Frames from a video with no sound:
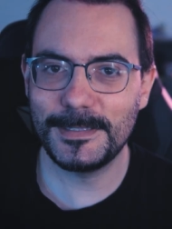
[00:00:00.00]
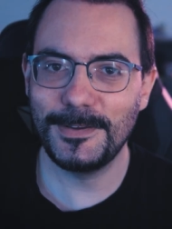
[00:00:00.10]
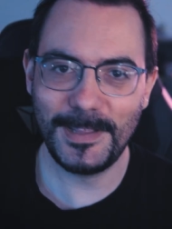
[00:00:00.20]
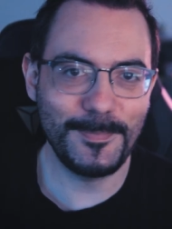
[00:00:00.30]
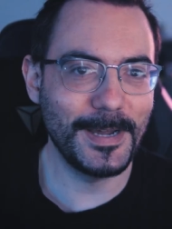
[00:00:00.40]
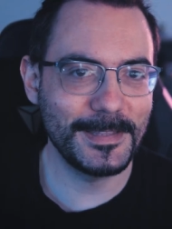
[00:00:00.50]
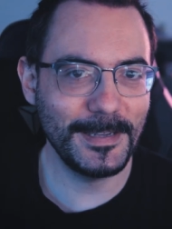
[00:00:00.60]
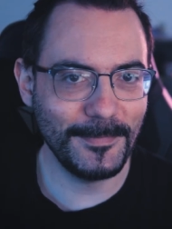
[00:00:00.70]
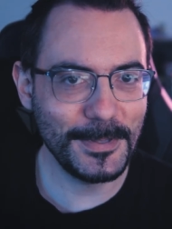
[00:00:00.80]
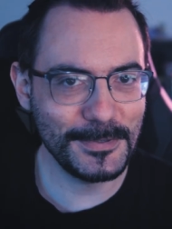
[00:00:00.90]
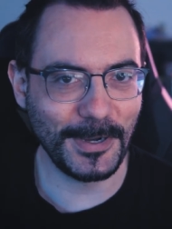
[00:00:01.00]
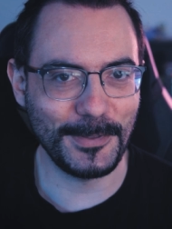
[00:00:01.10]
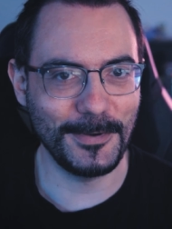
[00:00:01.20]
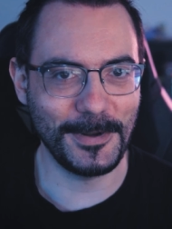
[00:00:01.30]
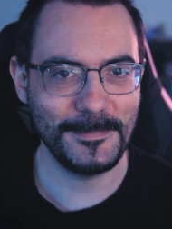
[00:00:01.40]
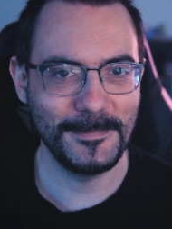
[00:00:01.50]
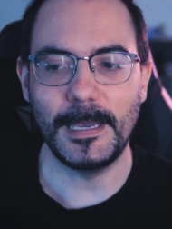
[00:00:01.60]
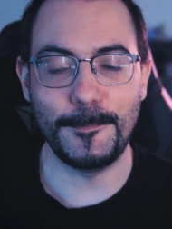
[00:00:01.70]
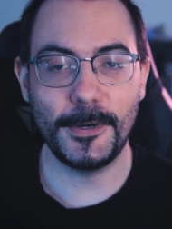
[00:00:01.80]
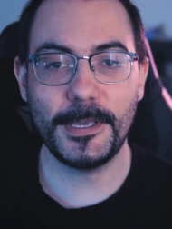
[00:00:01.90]
azioni da parte del videogiocatore.
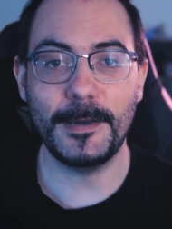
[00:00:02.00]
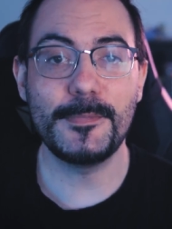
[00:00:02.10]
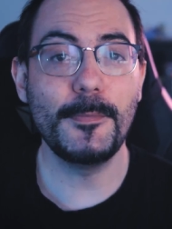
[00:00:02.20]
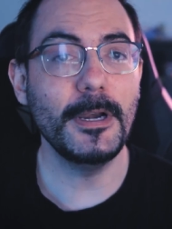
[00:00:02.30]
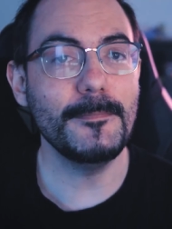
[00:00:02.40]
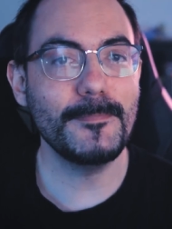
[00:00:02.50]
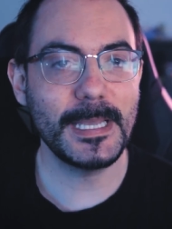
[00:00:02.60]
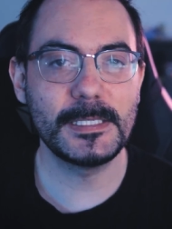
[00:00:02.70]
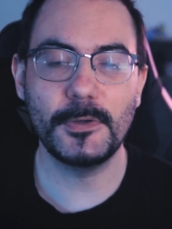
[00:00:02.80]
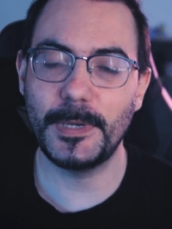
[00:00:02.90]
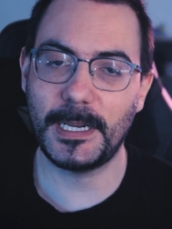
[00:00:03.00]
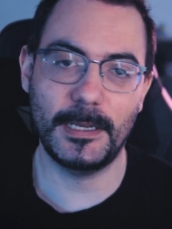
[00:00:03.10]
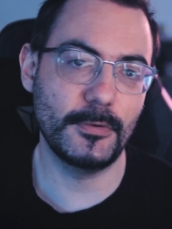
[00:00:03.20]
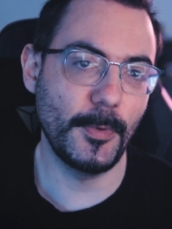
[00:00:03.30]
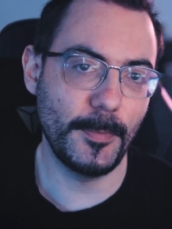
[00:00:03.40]
E poi abbiamo l'immenso mercato